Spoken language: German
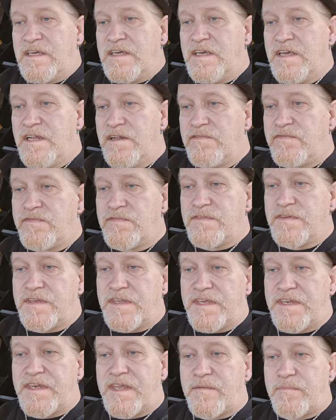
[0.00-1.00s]

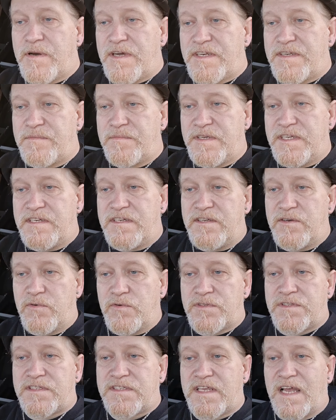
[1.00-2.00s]
Hilfen in der Pandemie, die
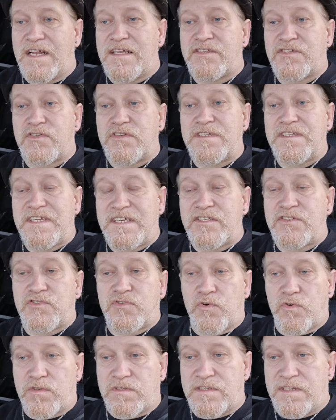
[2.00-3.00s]
uns als nicht
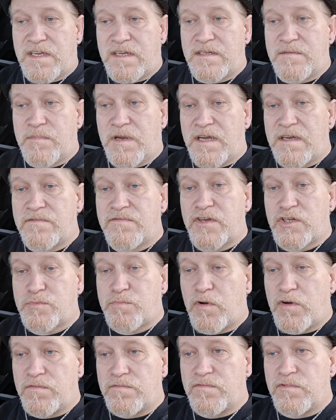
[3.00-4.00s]
zurückzahlbar
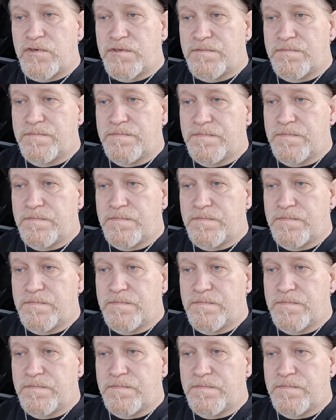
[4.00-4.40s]
versprochen wurden.